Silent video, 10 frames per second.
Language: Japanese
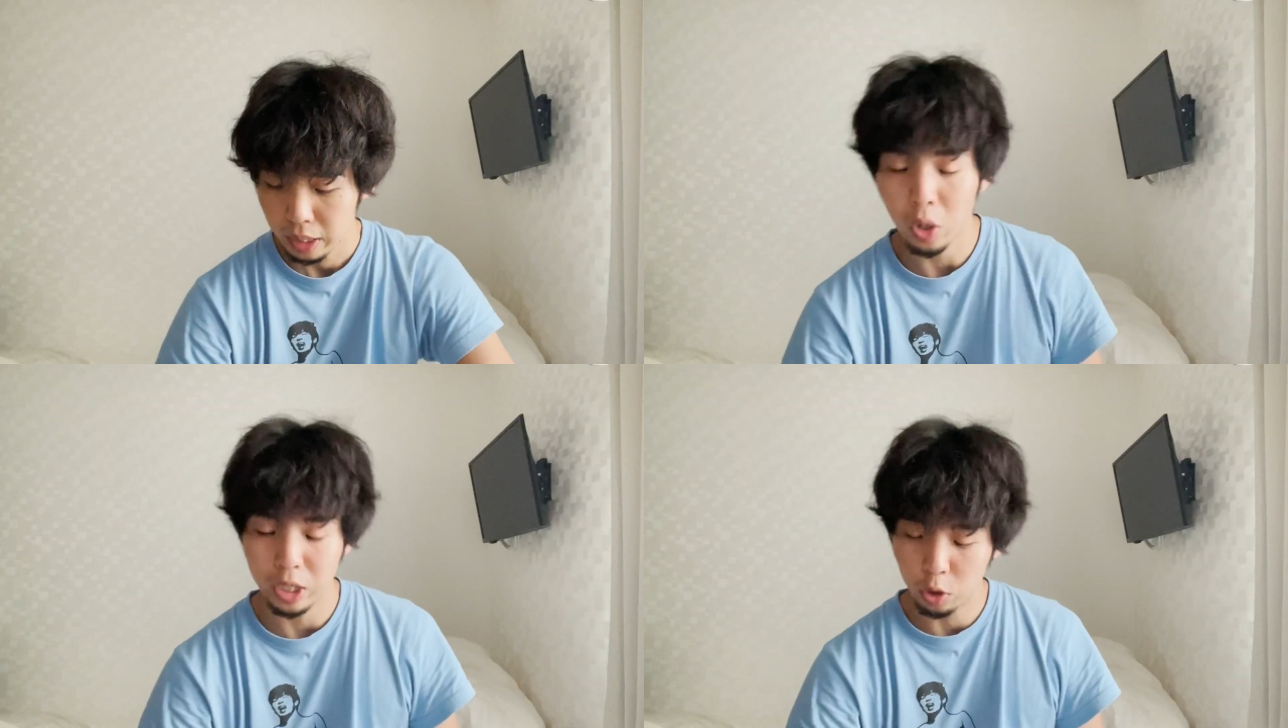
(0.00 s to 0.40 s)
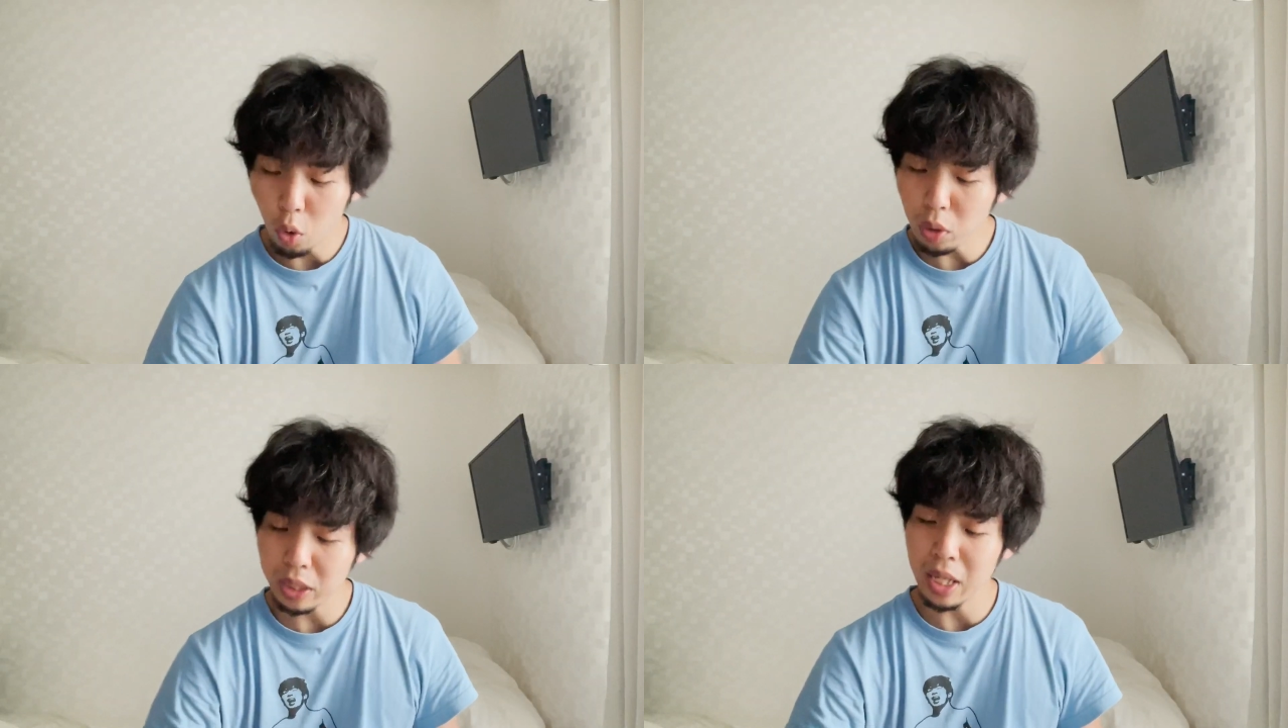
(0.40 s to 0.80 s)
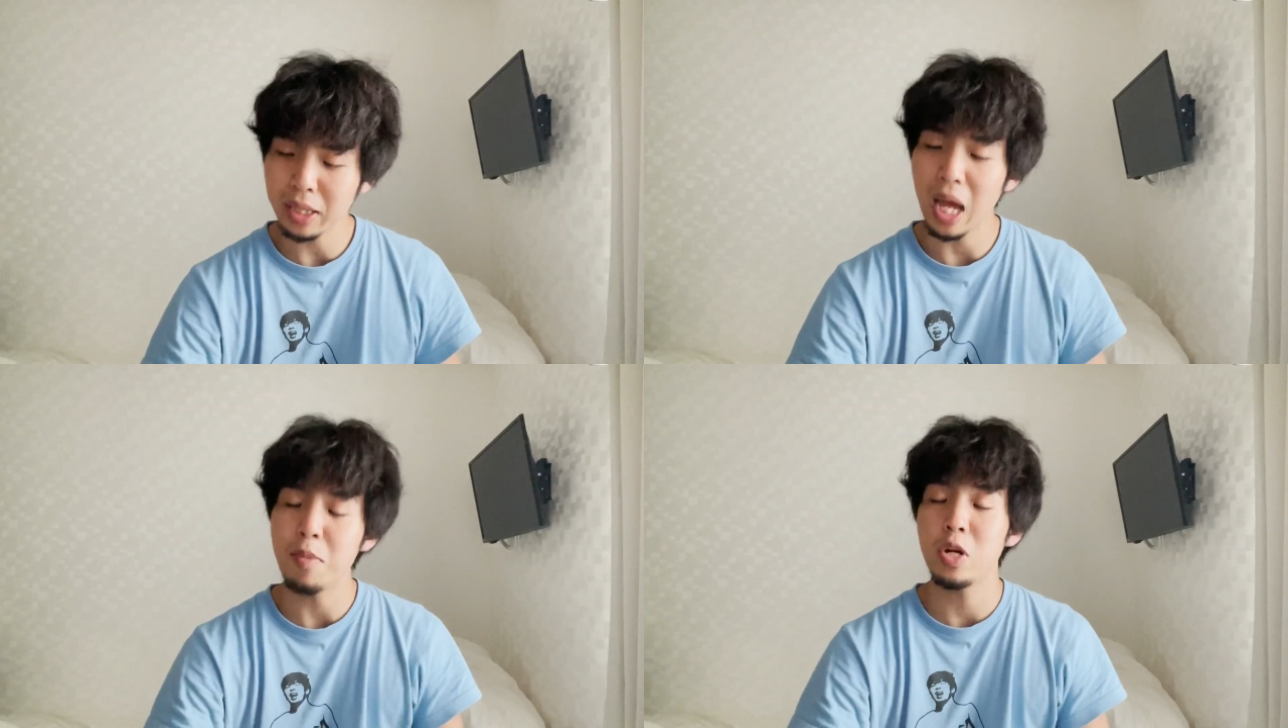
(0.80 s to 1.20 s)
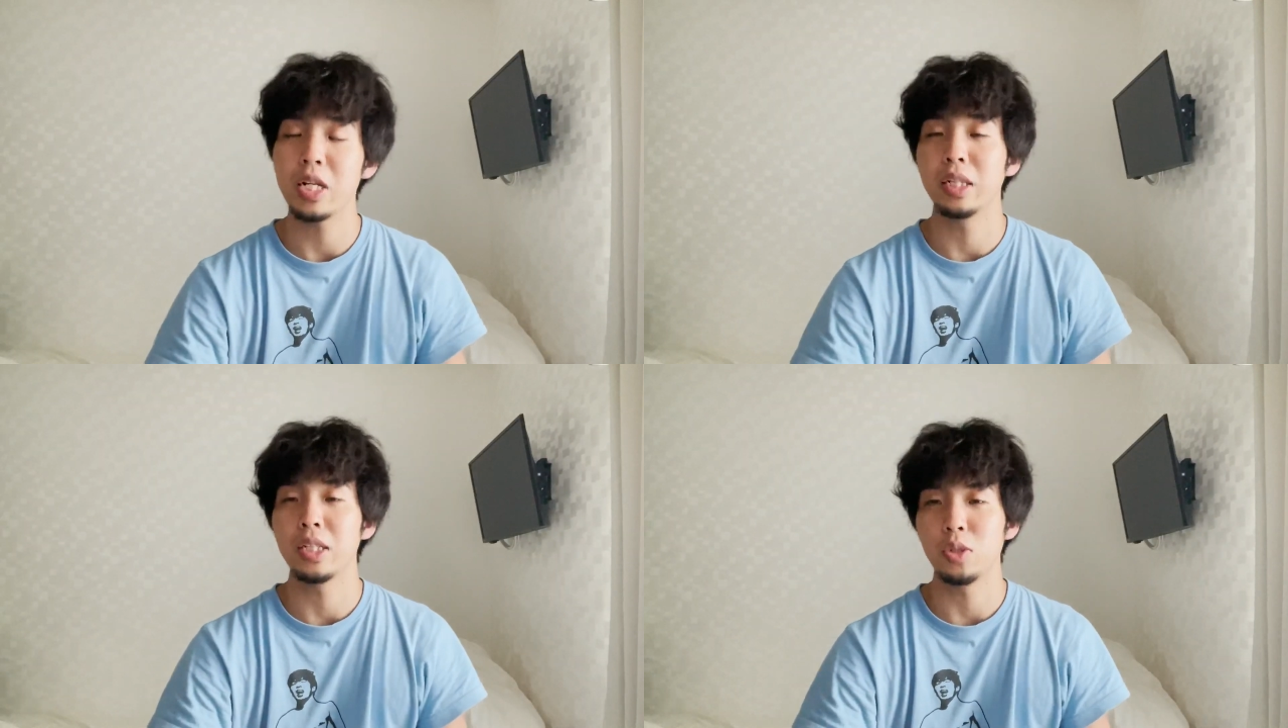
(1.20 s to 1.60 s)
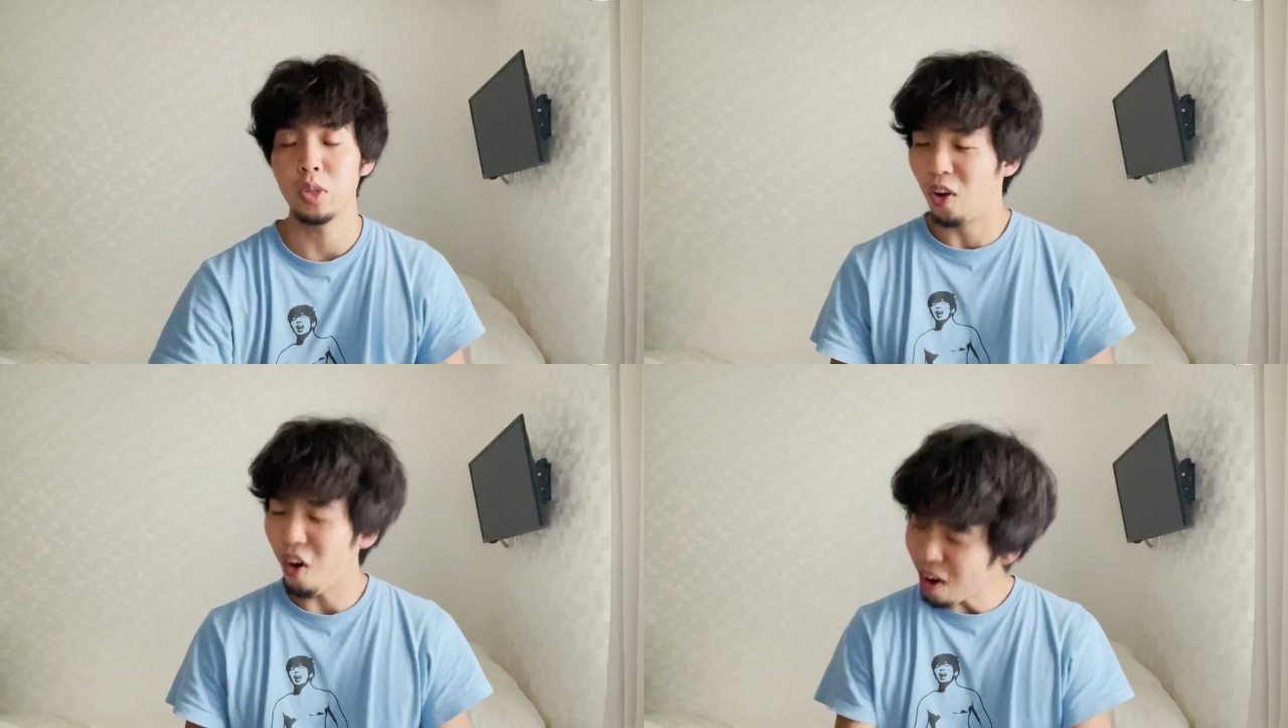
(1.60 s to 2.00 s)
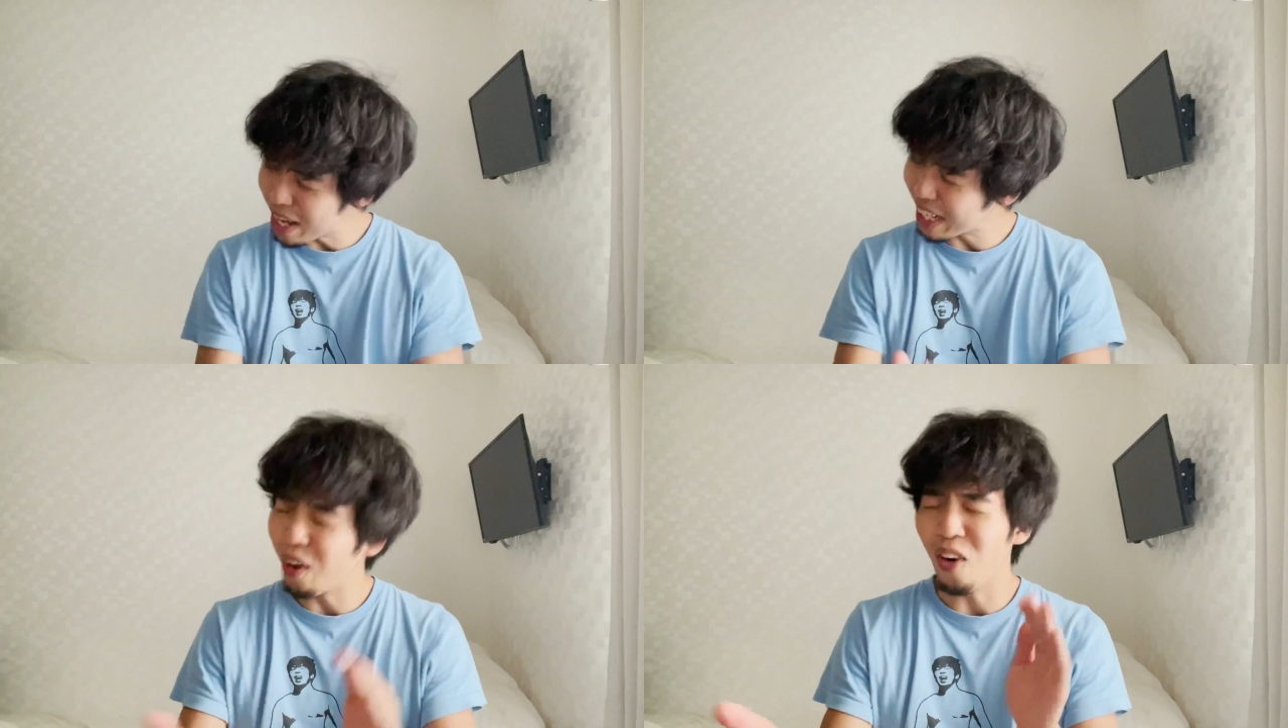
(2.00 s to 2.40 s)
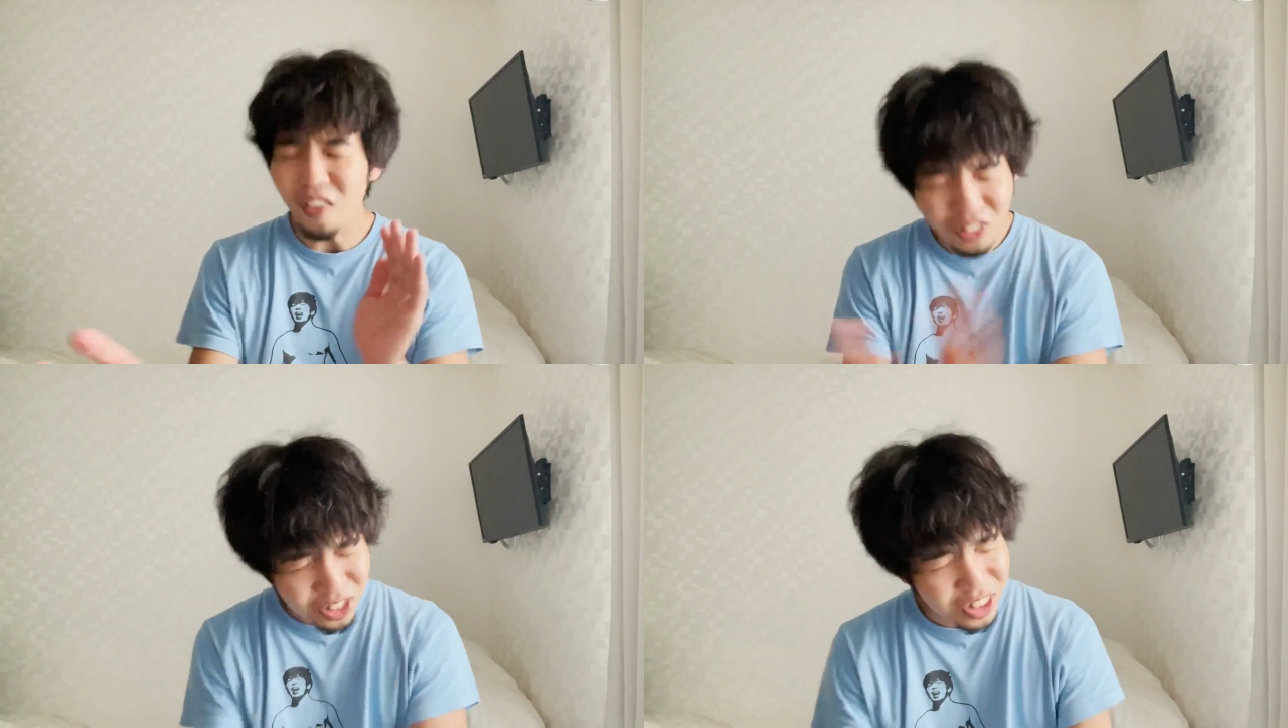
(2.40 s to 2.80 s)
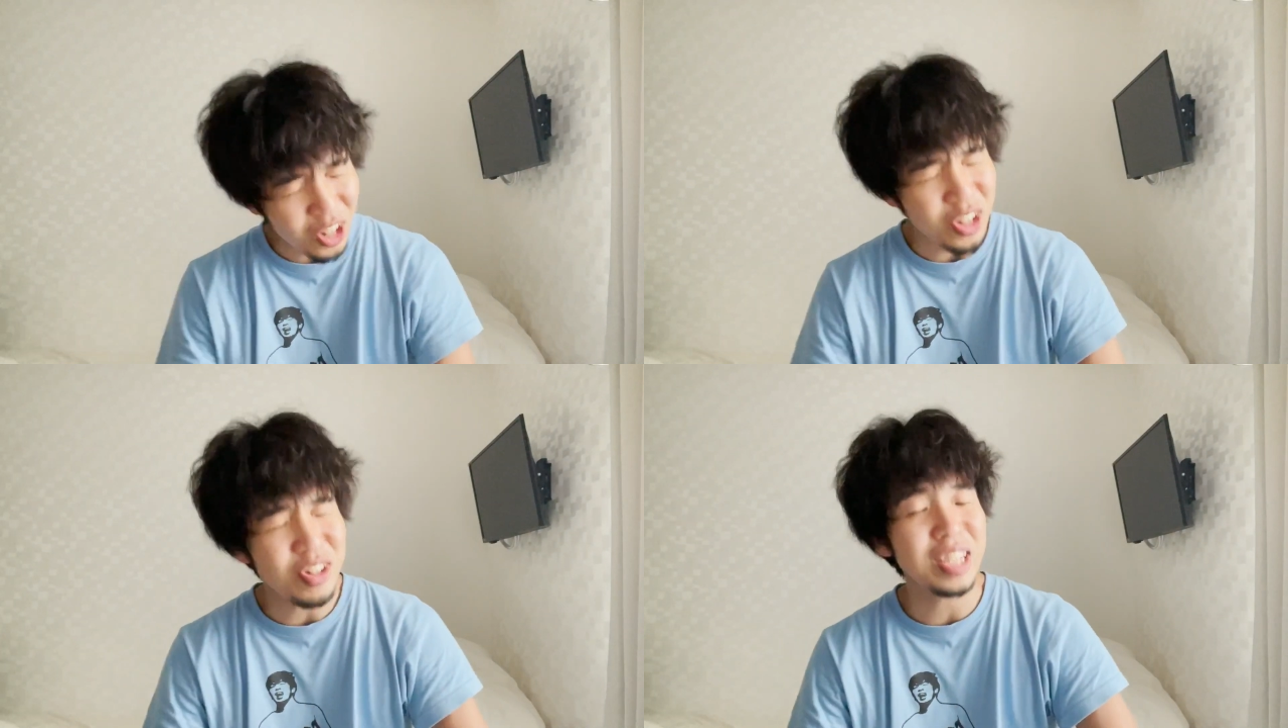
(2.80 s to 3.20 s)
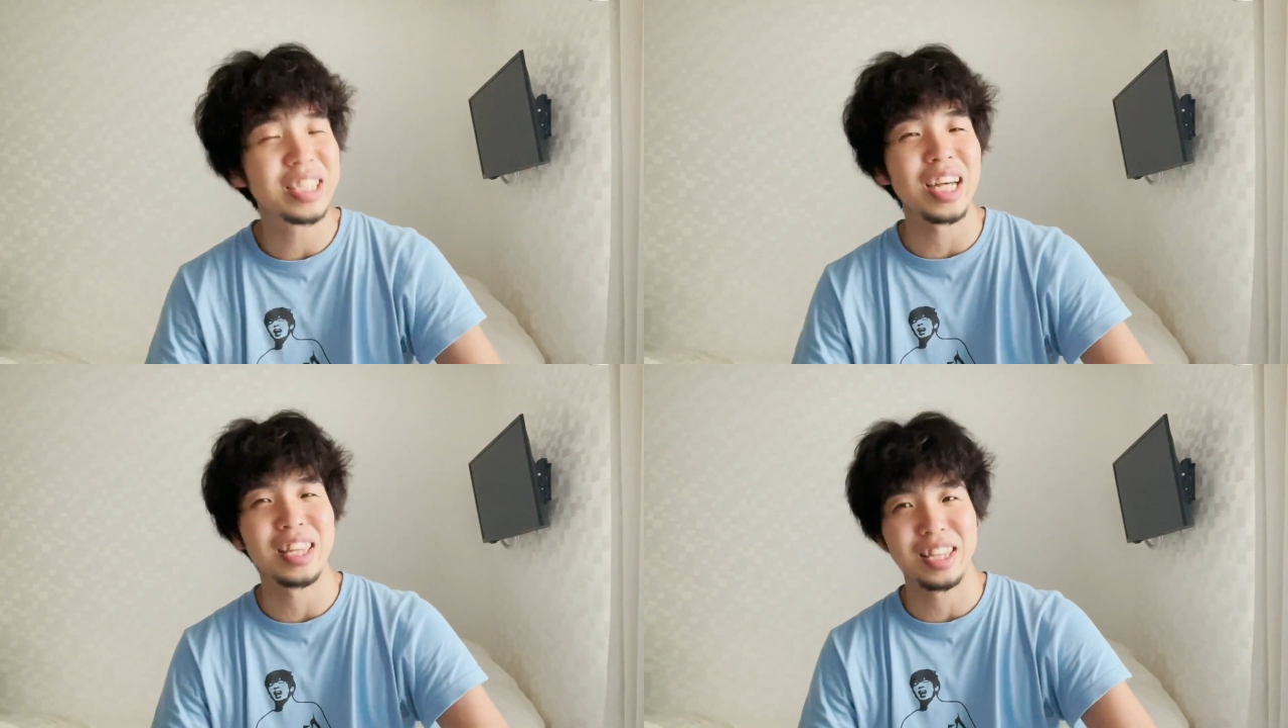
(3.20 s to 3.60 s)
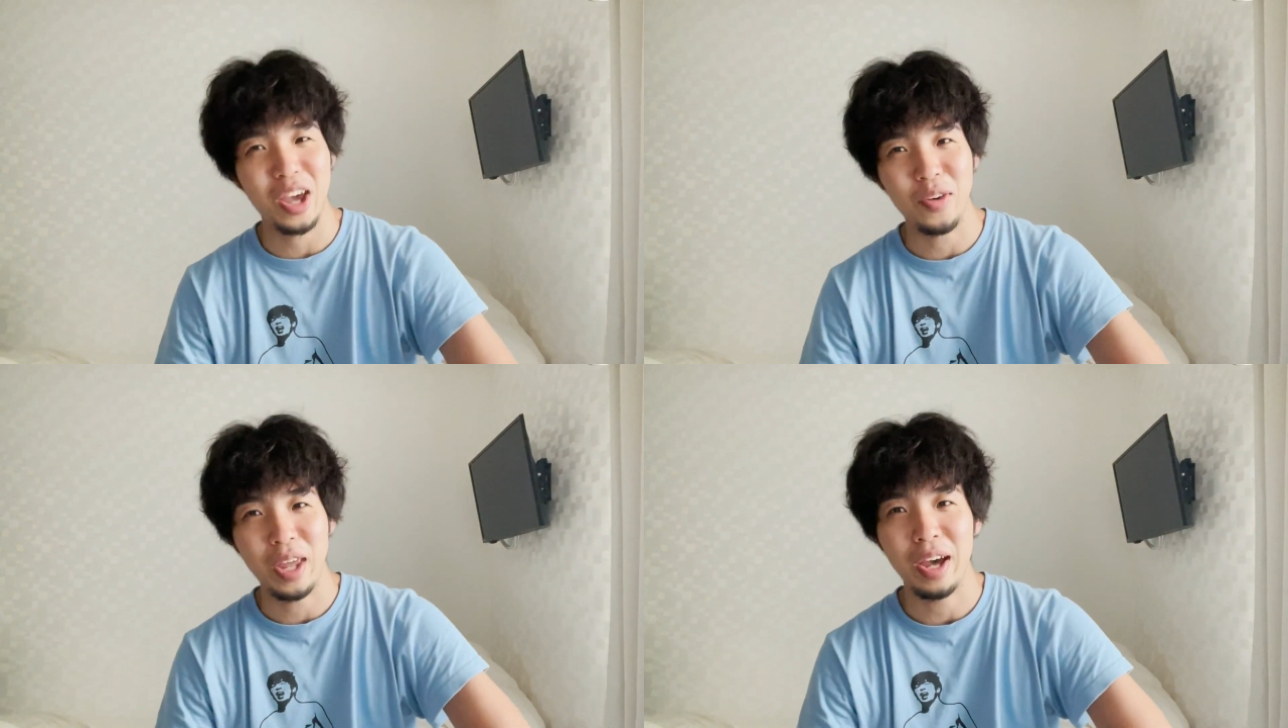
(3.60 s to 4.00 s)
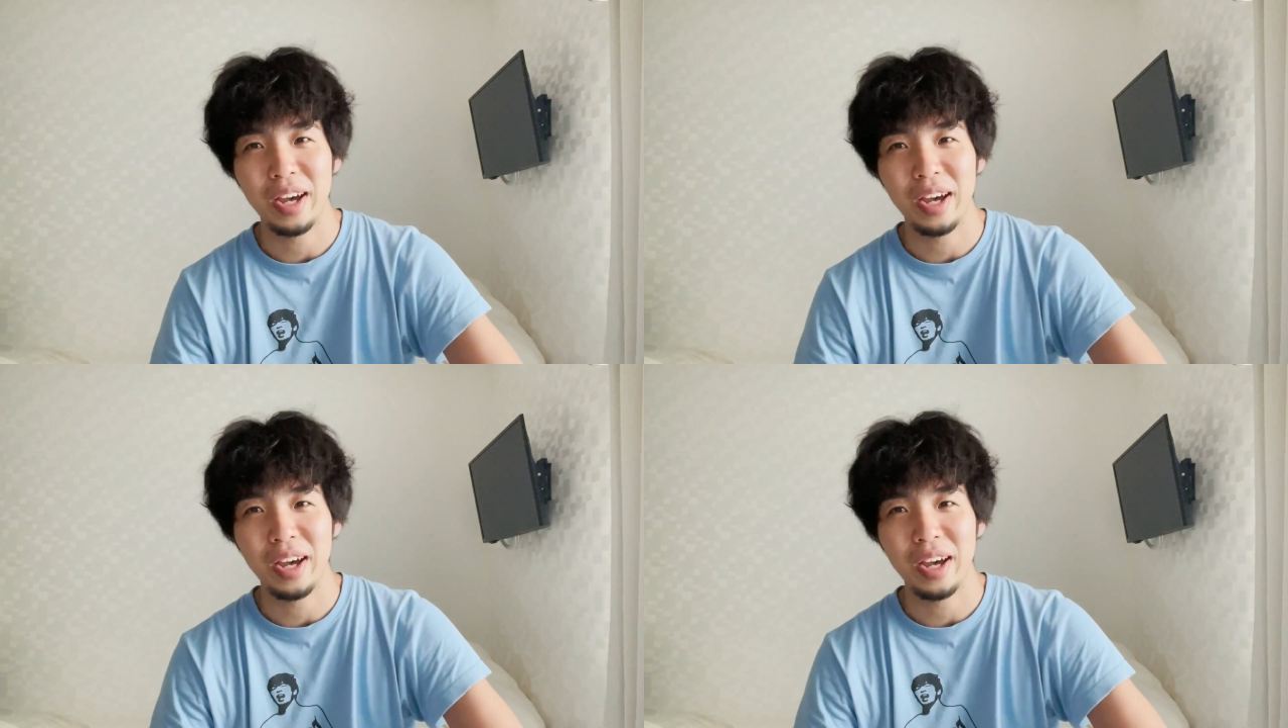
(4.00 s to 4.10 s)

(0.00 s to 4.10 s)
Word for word: これは同点タイムリーなんですよね。これが本当に嬉しかったよね。